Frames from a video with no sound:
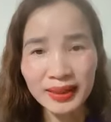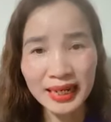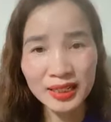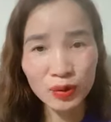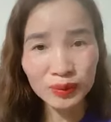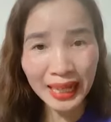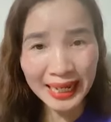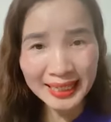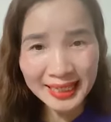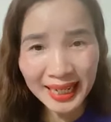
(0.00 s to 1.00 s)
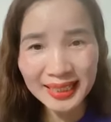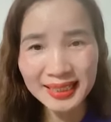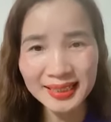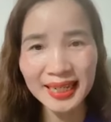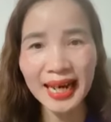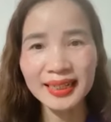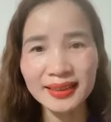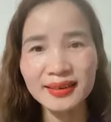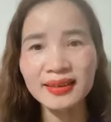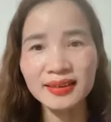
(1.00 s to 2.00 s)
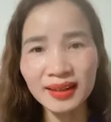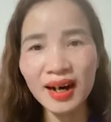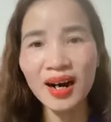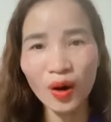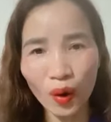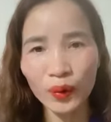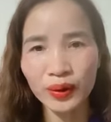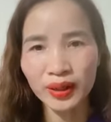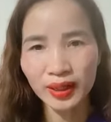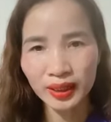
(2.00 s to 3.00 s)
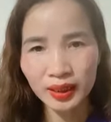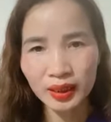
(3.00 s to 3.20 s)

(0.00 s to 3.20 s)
để chúng ta nhận ra những cơ hội